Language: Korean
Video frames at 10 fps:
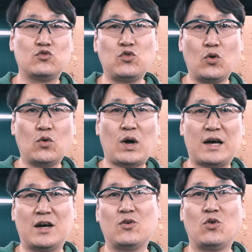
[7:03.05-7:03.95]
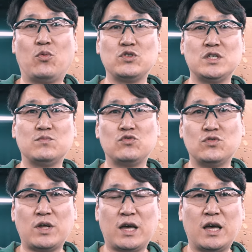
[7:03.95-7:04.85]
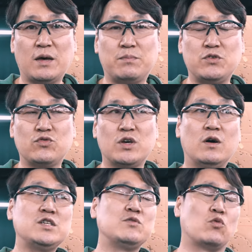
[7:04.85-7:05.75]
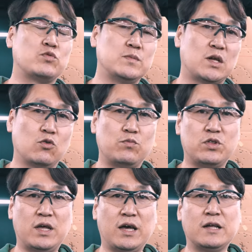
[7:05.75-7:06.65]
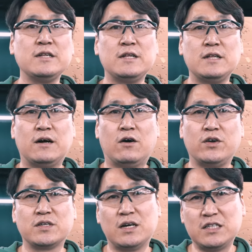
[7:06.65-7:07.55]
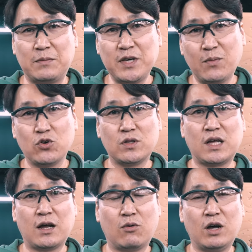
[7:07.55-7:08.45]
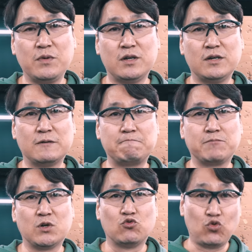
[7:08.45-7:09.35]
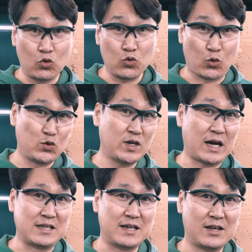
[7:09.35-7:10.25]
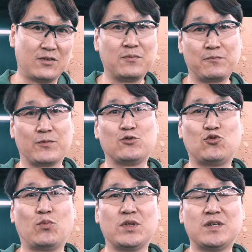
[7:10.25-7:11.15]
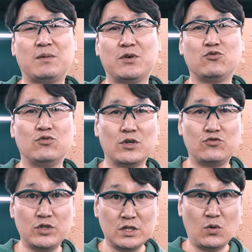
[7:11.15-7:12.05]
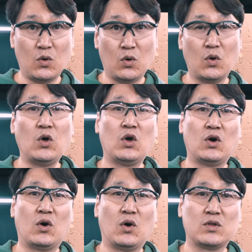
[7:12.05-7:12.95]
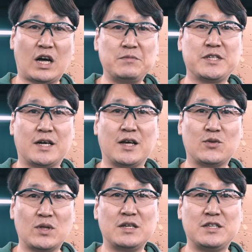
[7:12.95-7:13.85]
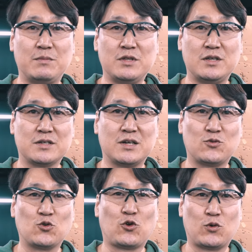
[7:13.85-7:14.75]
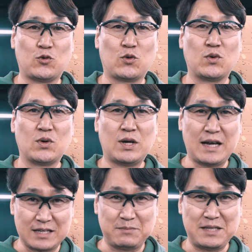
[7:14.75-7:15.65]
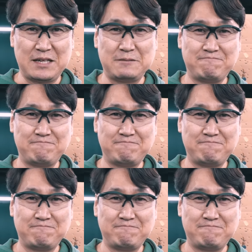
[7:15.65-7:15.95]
구독 안 하고 보시는 분들의 비중이 훨씬 높습니다. 높은데 어, 영상을 재밌게 보셨다라고 하면은 뭐 구독은 돈 드는 거 아니잖아요. 구독 버튼 한번 눌러주시고 어, 다음 시간에 또 다른 재밌는 영상으로 돌아오도록 하겠습니다.